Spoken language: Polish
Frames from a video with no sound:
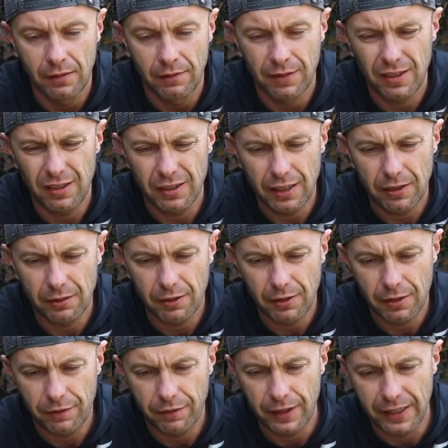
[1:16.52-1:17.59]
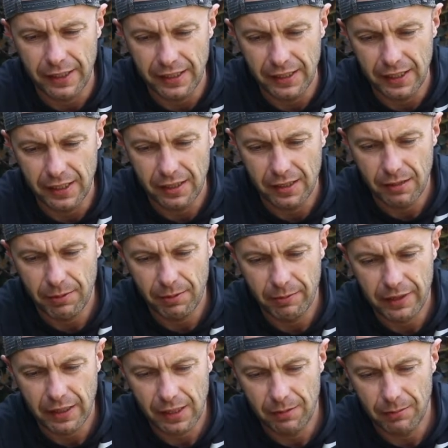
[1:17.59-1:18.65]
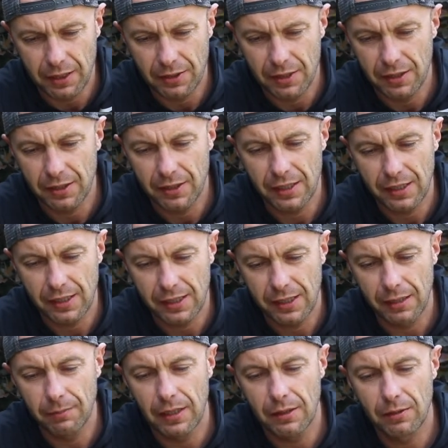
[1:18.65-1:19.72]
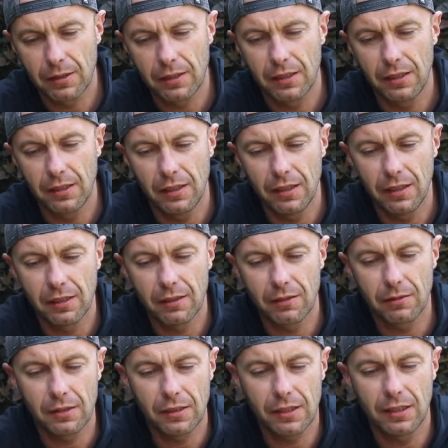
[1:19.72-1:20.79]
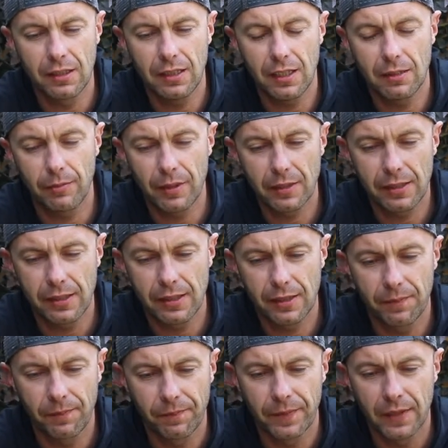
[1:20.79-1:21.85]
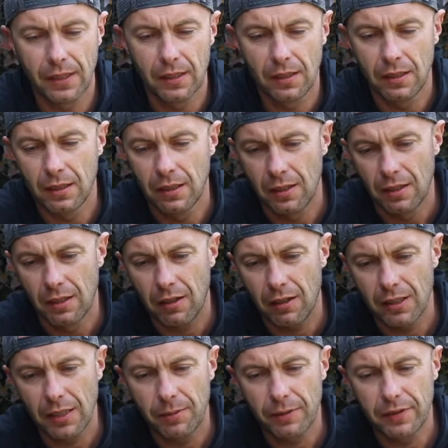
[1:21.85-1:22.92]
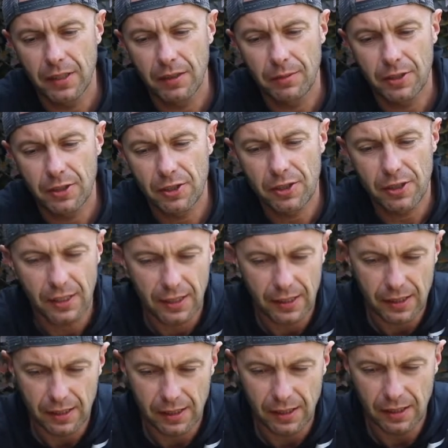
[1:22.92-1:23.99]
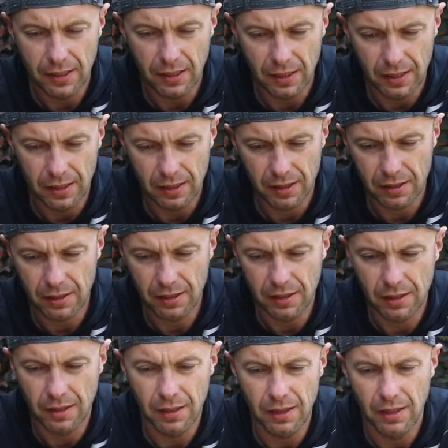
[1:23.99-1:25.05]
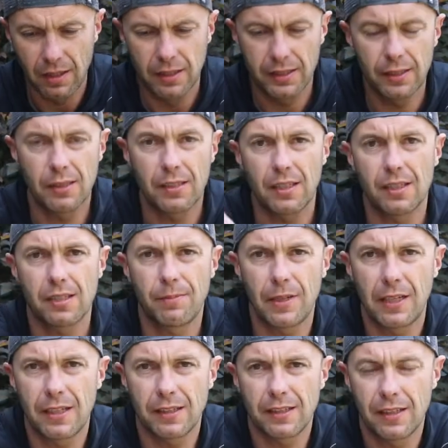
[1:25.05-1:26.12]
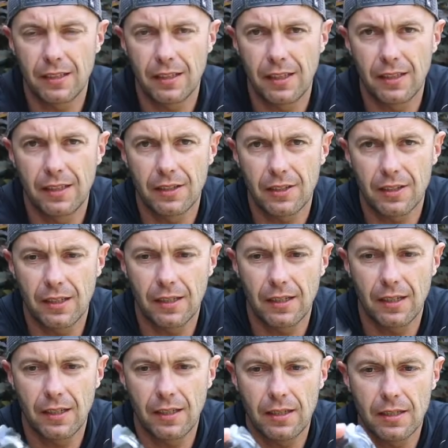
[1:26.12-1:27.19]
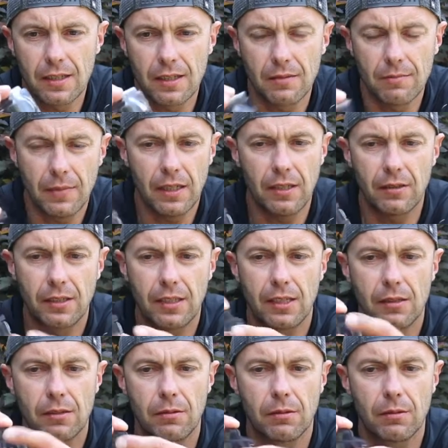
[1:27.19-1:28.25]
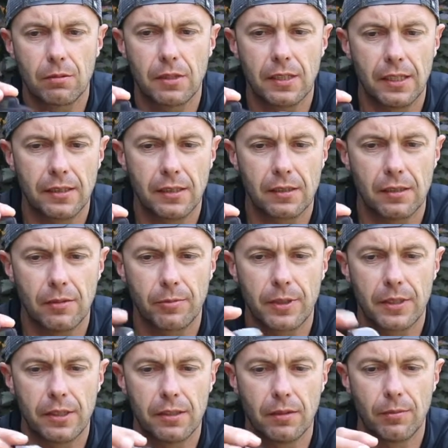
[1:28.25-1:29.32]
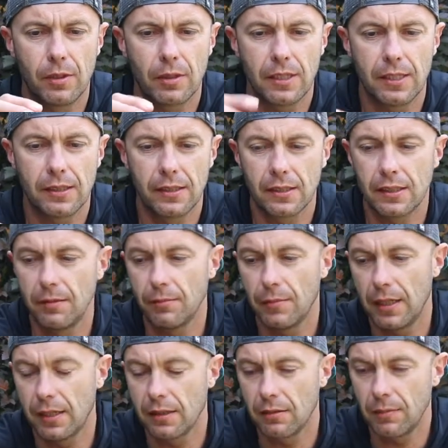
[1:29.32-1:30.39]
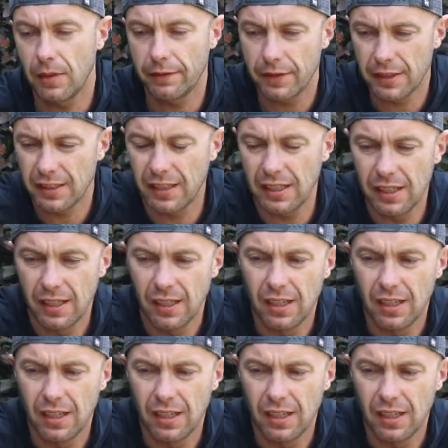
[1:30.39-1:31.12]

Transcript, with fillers: Wygląda to dość fajnie. Zrobimy w takim razie dzisiaj taki malutki, krótki unboxing. Ona powinna być szara. Jest transparentna, ale szara i ma od razu tutaj te ząbki do blokady gimbala do Mavica.